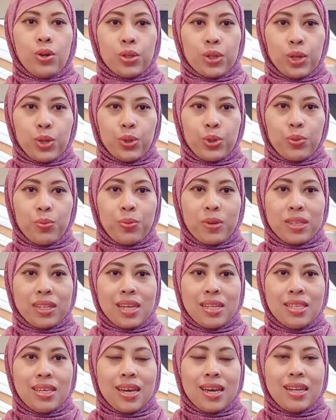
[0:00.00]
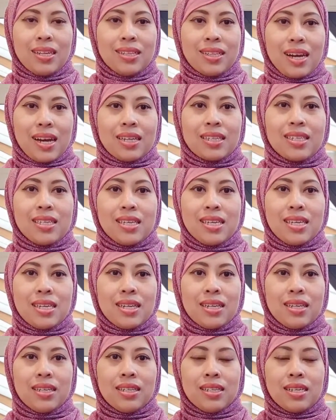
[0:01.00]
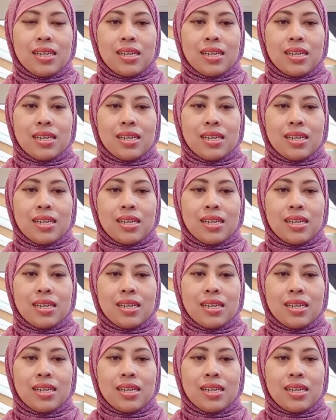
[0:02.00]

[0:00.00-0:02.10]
oke untuk pertanyaan terakhir